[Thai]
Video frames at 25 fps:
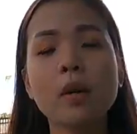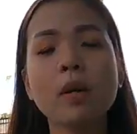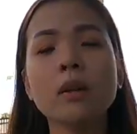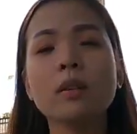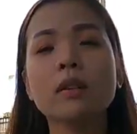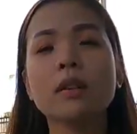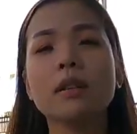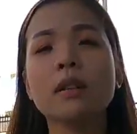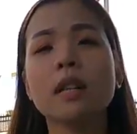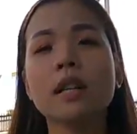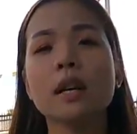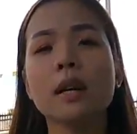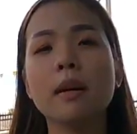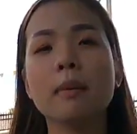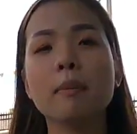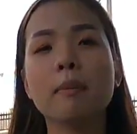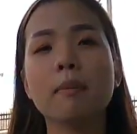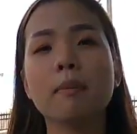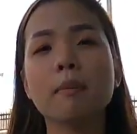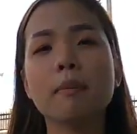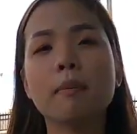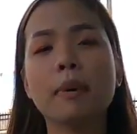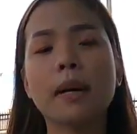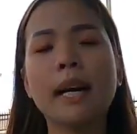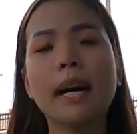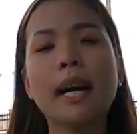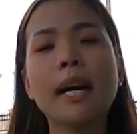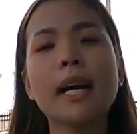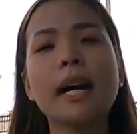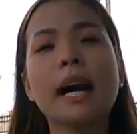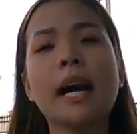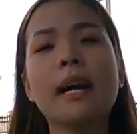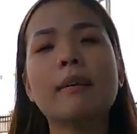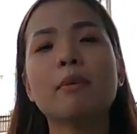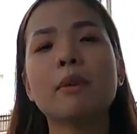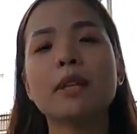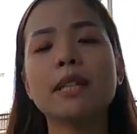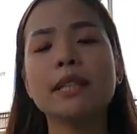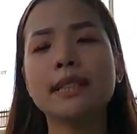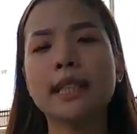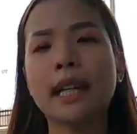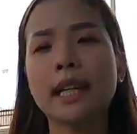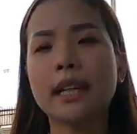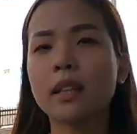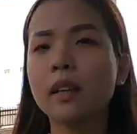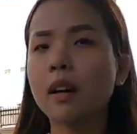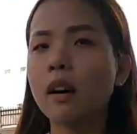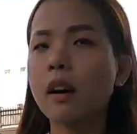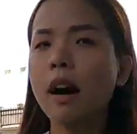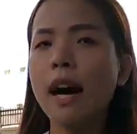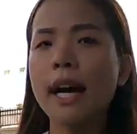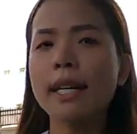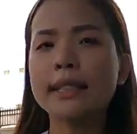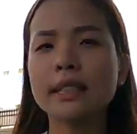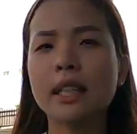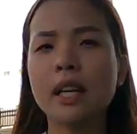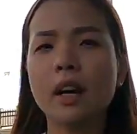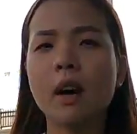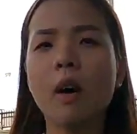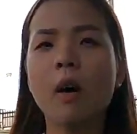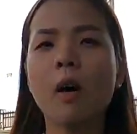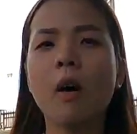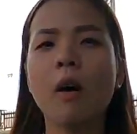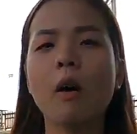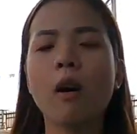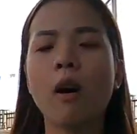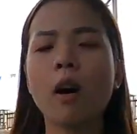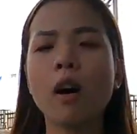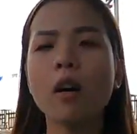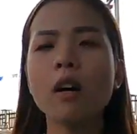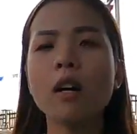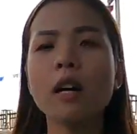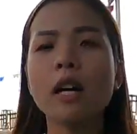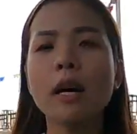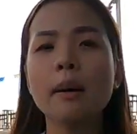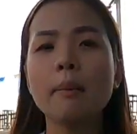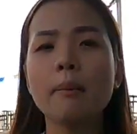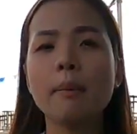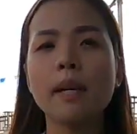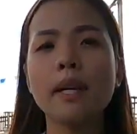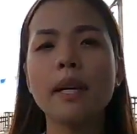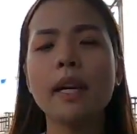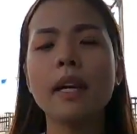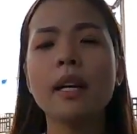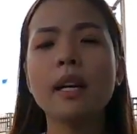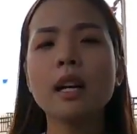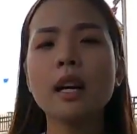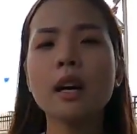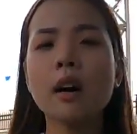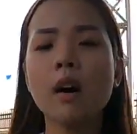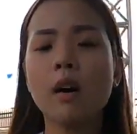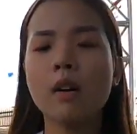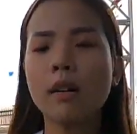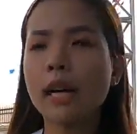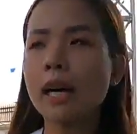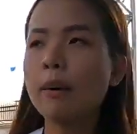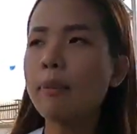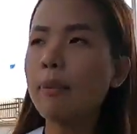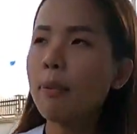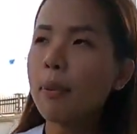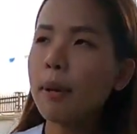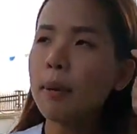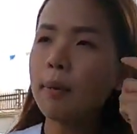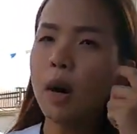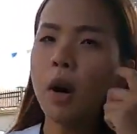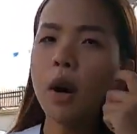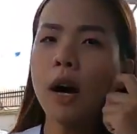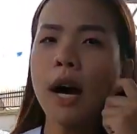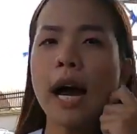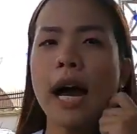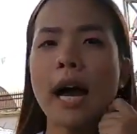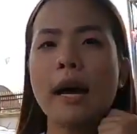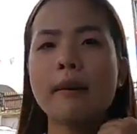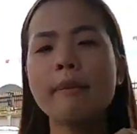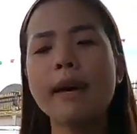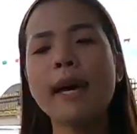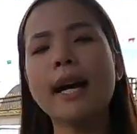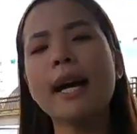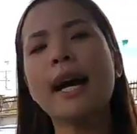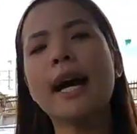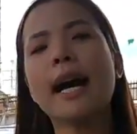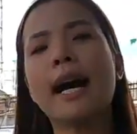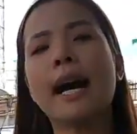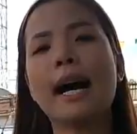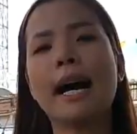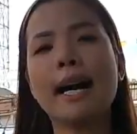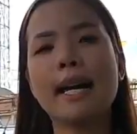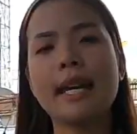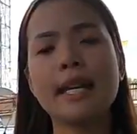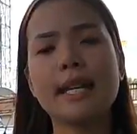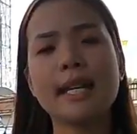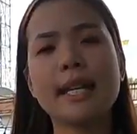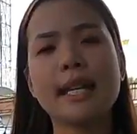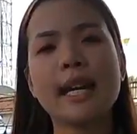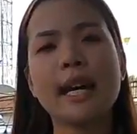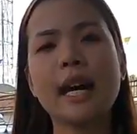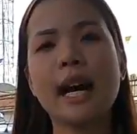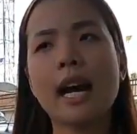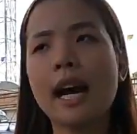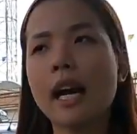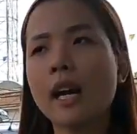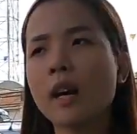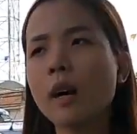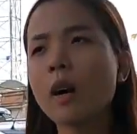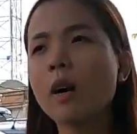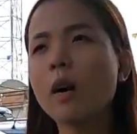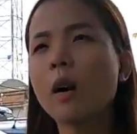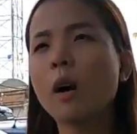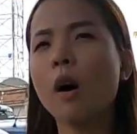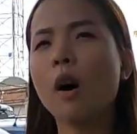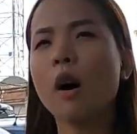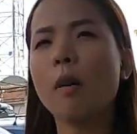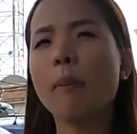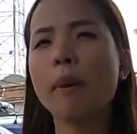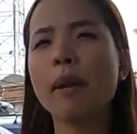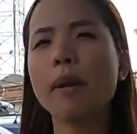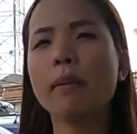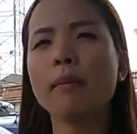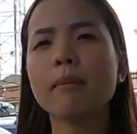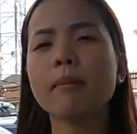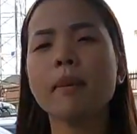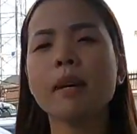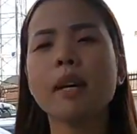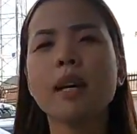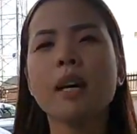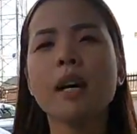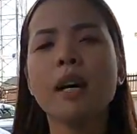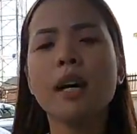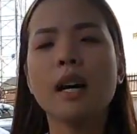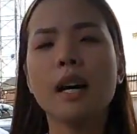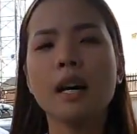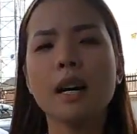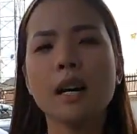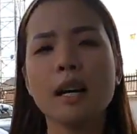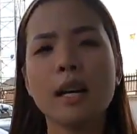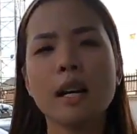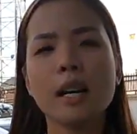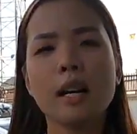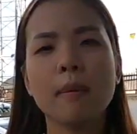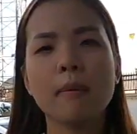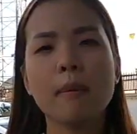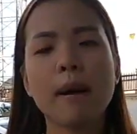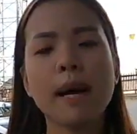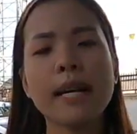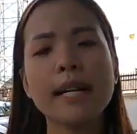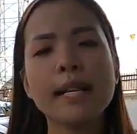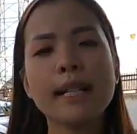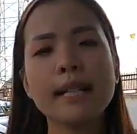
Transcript: พวกพนักงานบริษัทก็อาจจะขอเป็นในเรื่องของถ้าเป็นพ่อค้าแม่ขายอย่างนี้นะคะ ก็ขอเป็นใบ